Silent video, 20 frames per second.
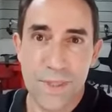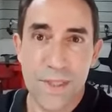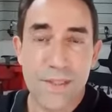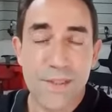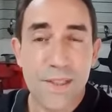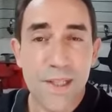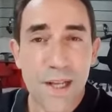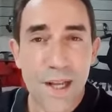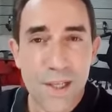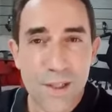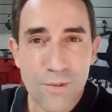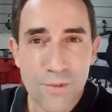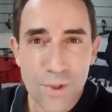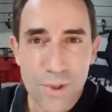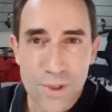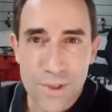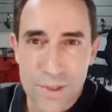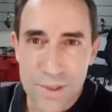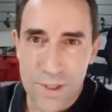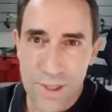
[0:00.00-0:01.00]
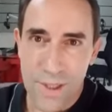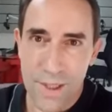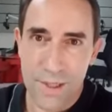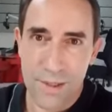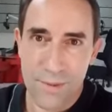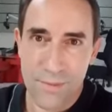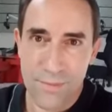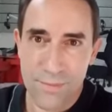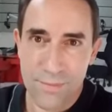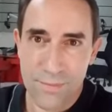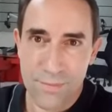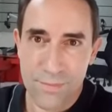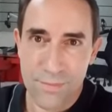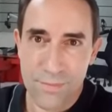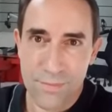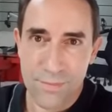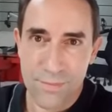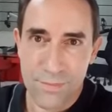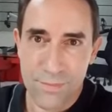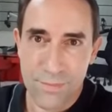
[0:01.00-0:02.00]
Será que você
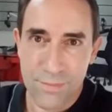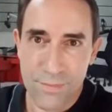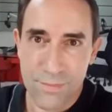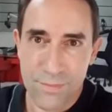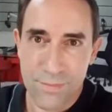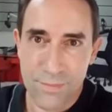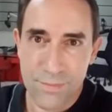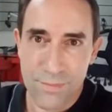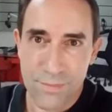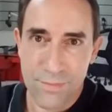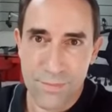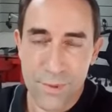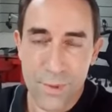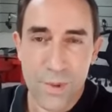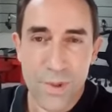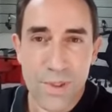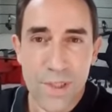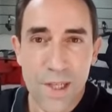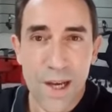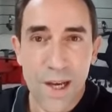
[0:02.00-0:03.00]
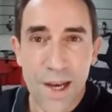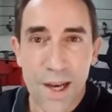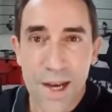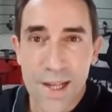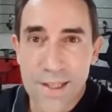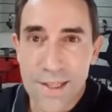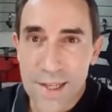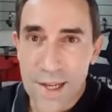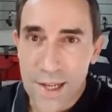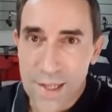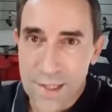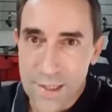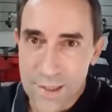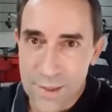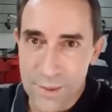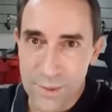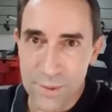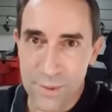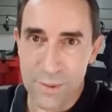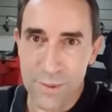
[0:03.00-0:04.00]
não está
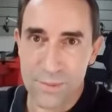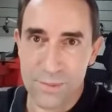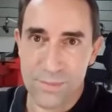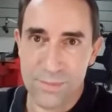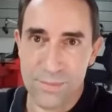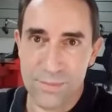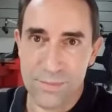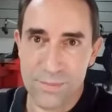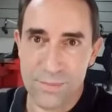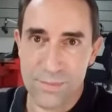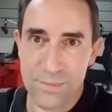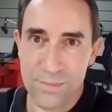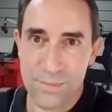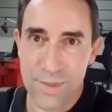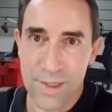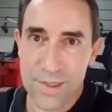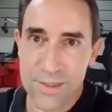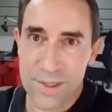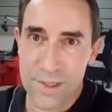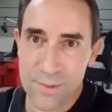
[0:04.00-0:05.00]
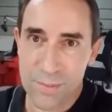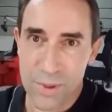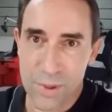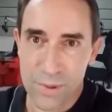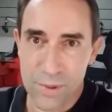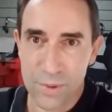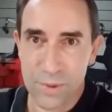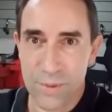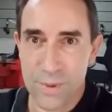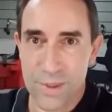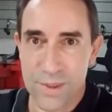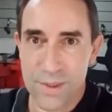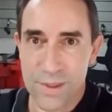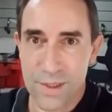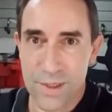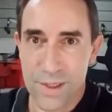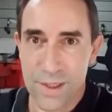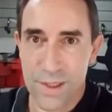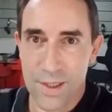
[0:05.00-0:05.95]
atraindo essas pessoas?